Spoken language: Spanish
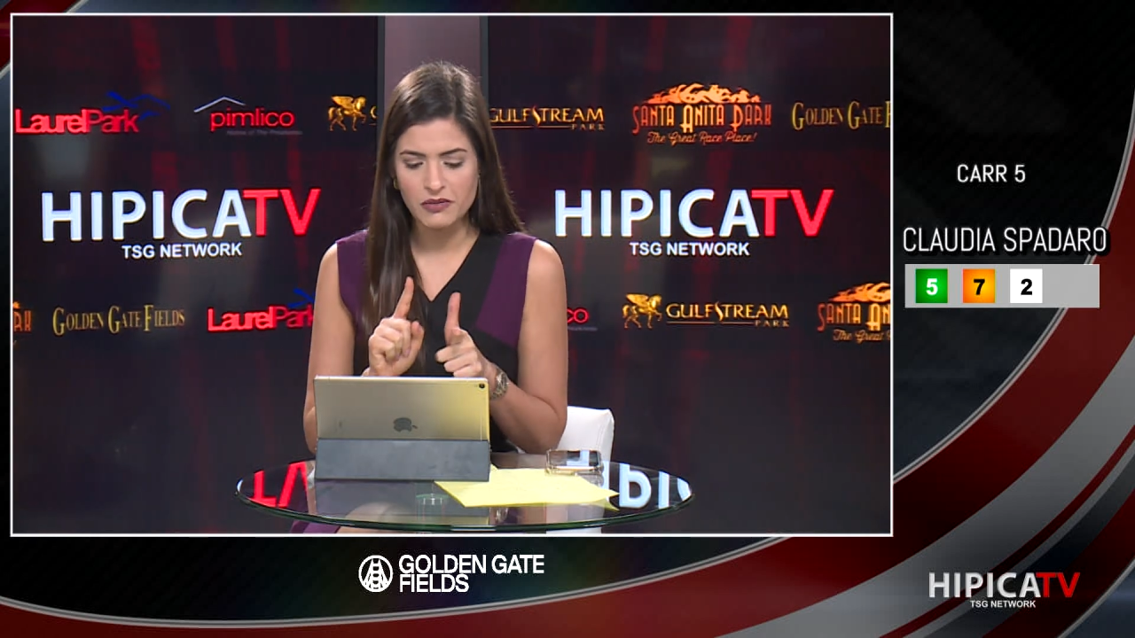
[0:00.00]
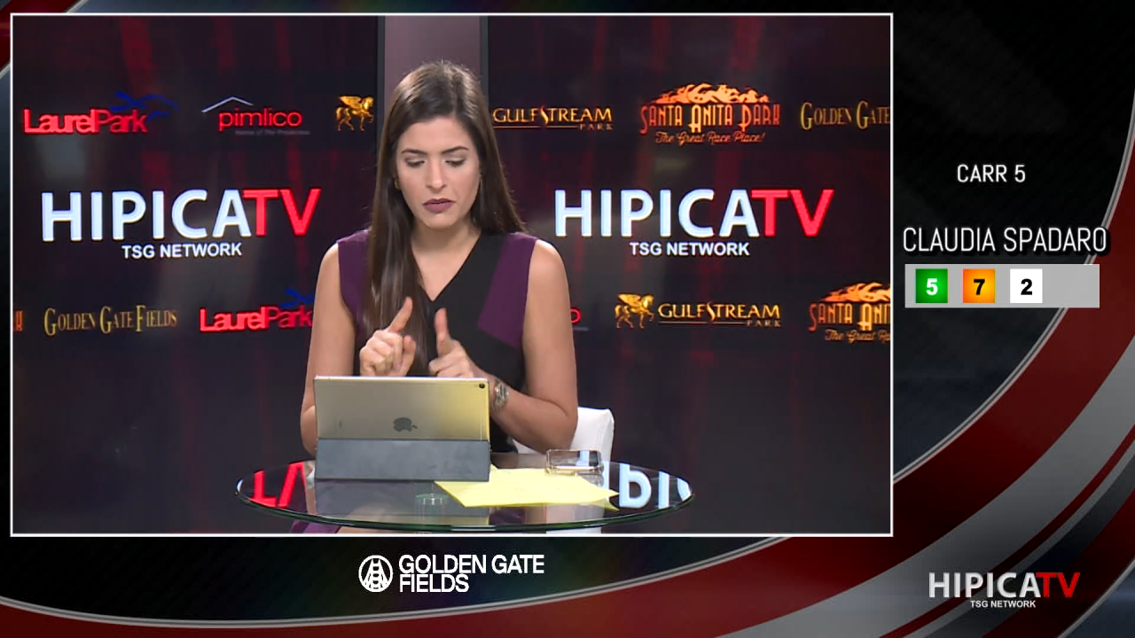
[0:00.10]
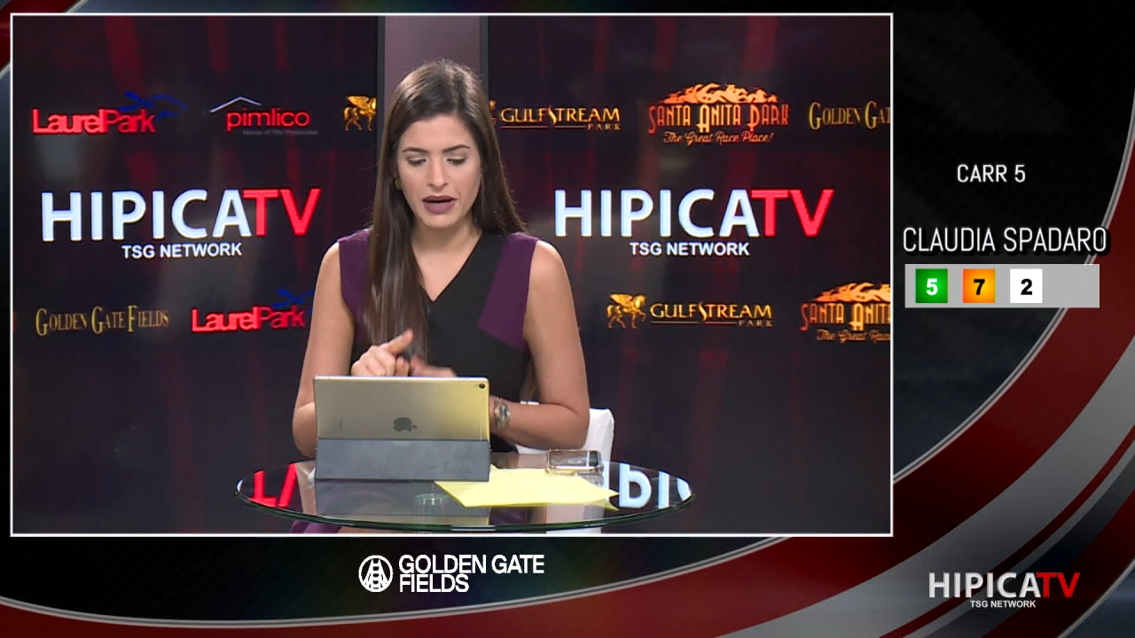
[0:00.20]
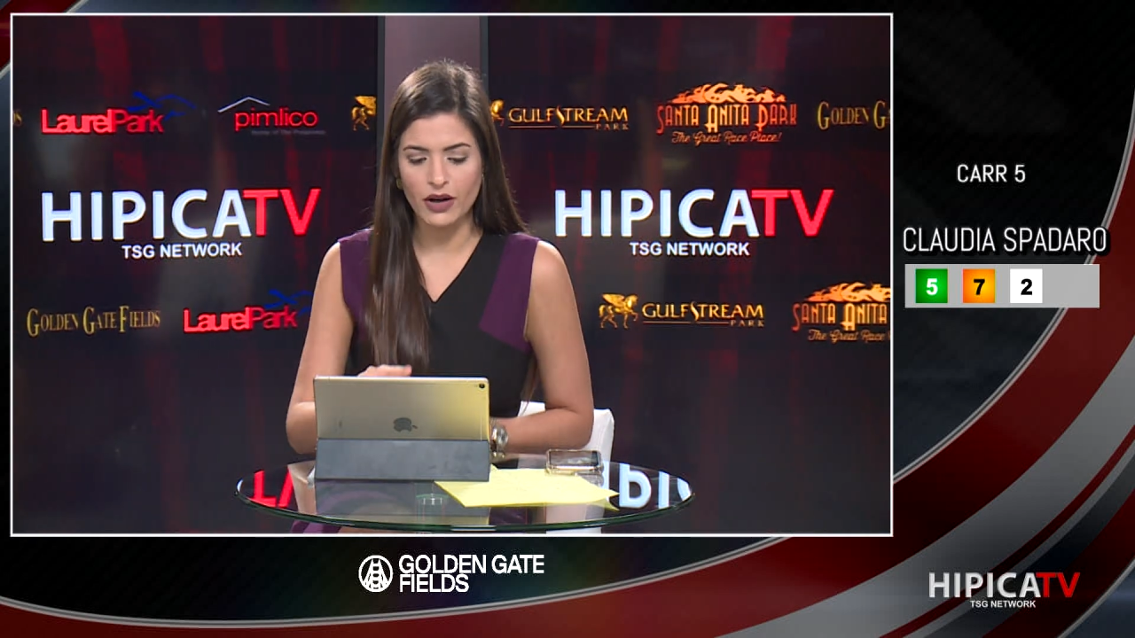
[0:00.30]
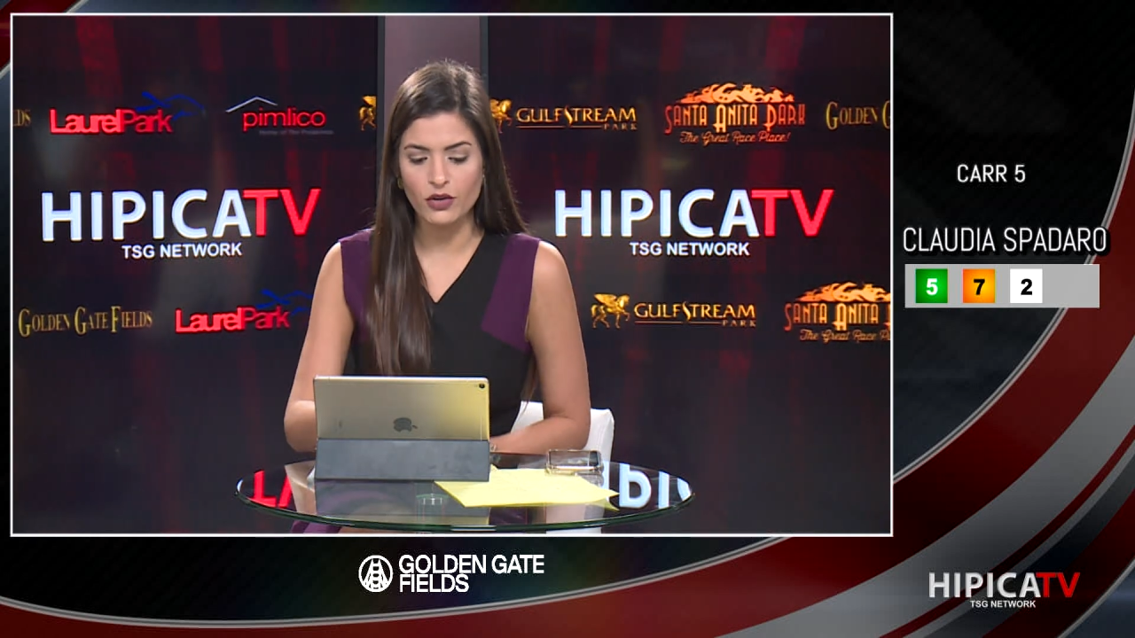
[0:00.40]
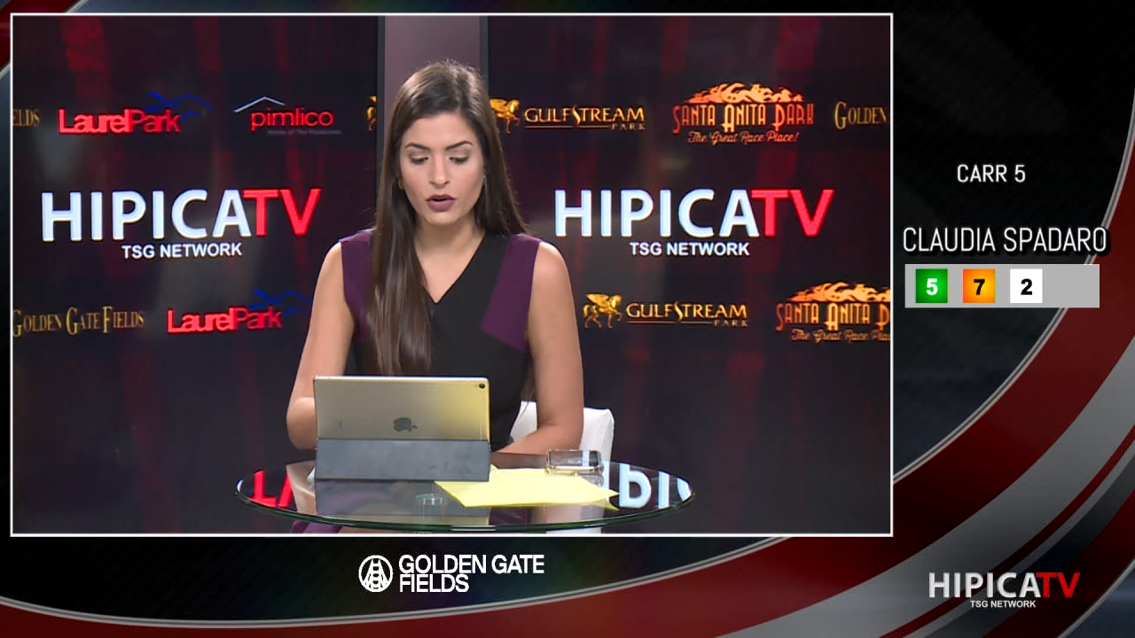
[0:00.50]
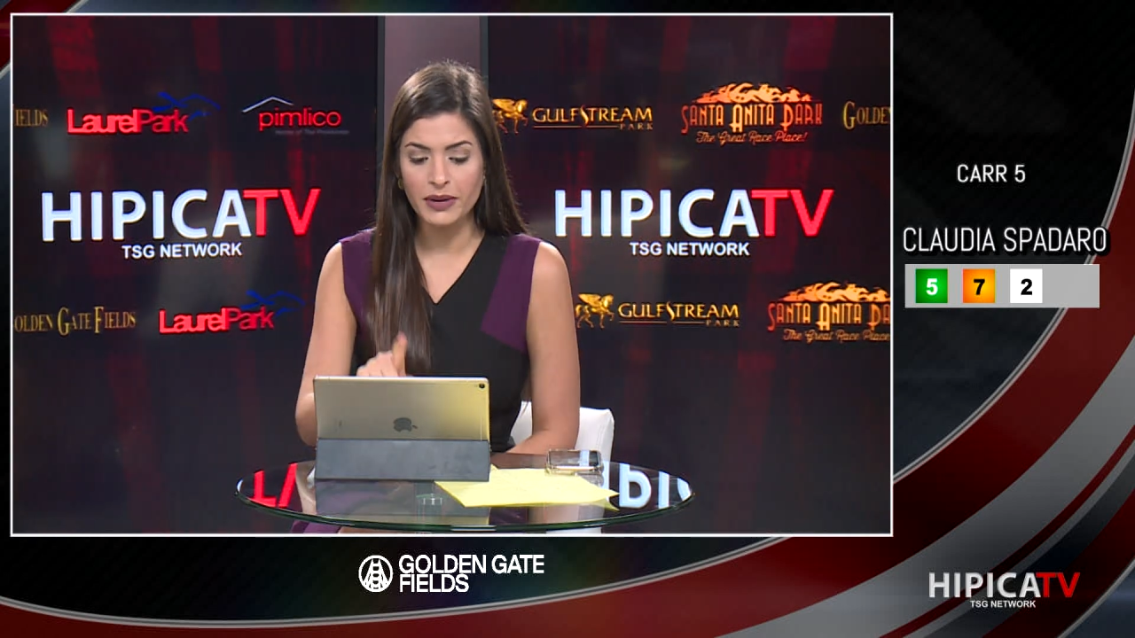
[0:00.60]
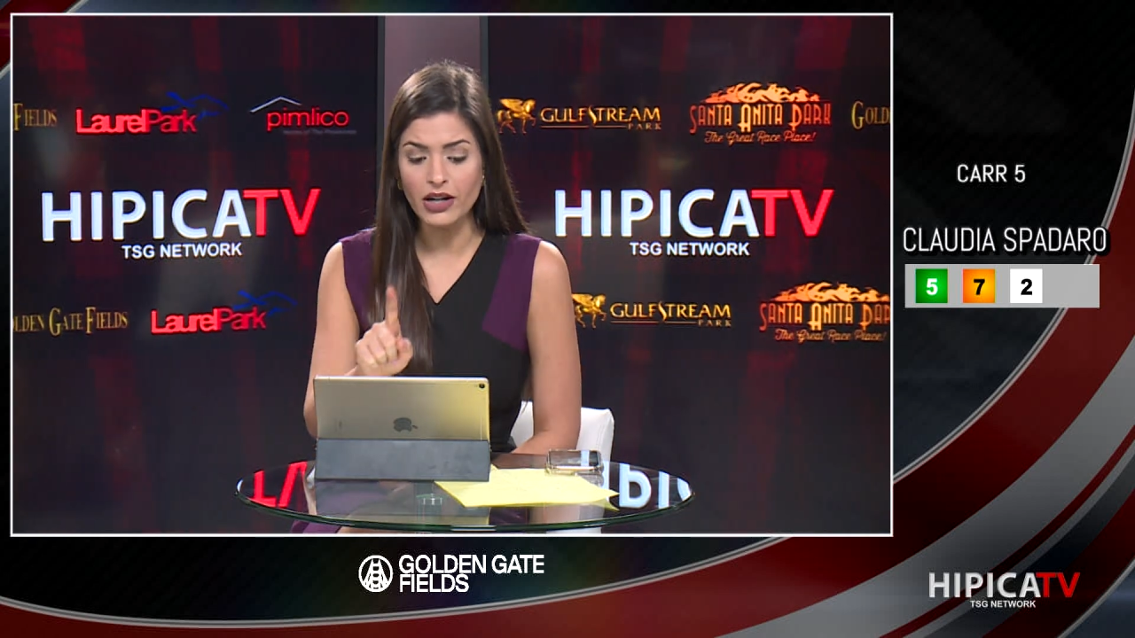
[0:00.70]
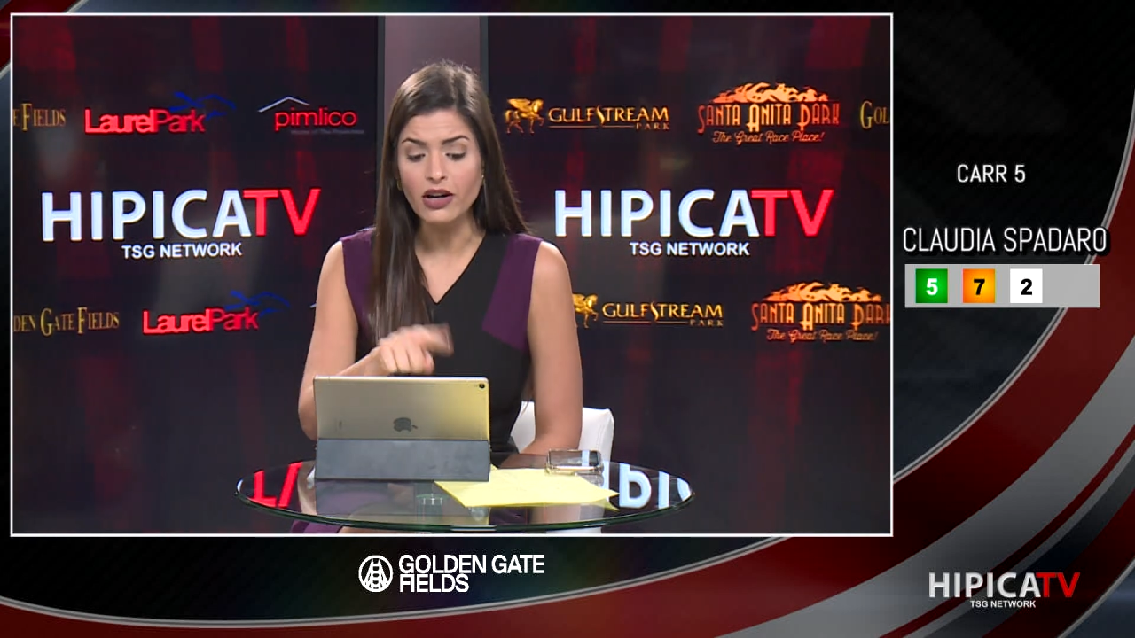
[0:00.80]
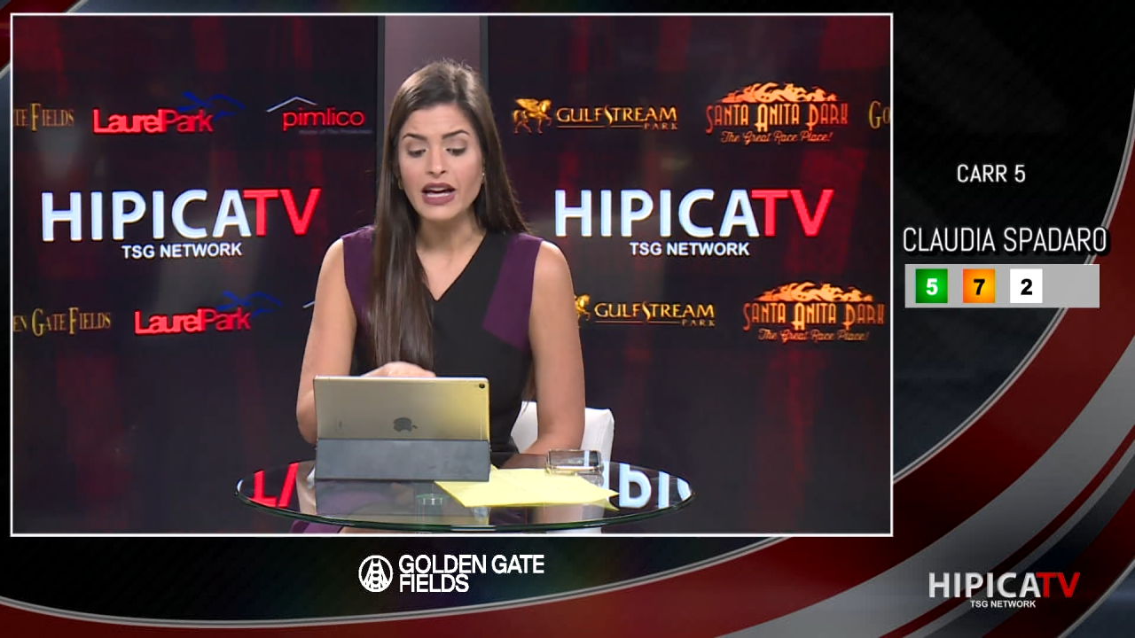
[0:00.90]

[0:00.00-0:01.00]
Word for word: más económico.